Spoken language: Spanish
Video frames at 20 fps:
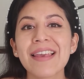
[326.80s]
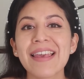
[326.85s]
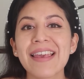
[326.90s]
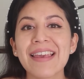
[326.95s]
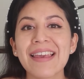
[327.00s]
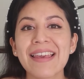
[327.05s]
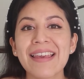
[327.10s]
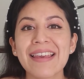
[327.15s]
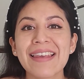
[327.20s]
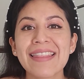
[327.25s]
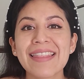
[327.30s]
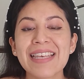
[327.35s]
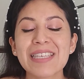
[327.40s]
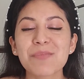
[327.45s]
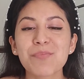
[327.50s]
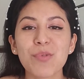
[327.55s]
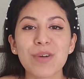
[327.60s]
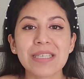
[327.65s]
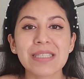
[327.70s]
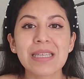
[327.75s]
que
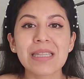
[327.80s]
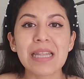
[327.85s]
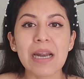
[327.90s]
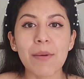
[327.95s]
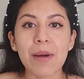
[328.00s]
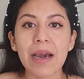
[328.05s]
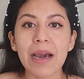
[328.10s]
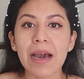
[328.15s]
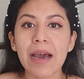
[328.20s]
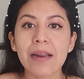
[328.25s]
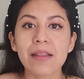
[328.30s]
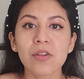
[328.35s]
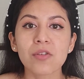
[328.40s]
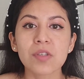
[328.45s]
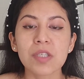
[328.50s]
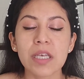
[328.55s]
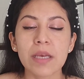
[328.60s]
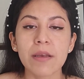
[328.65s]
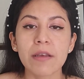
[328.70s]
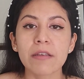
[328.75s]
después de trabajar, no
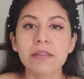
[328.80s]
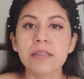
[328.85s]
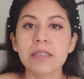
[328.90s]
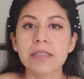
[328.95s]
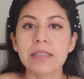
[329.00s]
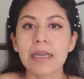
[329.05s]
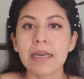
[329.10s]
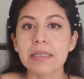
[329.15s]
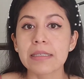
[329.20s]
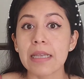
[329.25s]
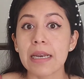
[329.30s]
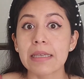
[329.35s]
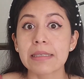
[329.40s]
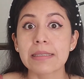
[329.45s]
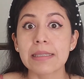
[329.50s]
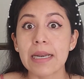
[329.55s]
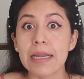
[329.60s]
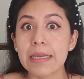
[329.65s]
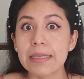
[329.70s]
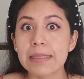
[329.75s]
sé, si sales a
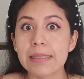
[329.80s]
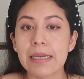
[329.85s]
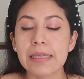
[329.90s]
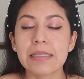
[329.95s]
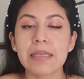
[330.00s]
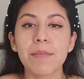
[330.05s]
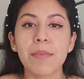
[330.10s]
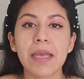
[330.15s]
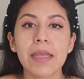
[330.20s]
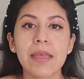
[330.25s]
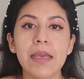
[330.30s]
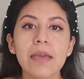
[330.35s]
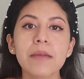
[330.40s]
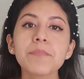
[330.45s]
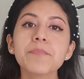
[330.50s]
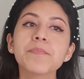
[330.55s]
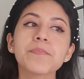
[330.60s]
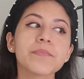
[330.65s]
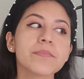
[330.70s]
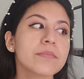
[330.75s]
las 3, 3 y media,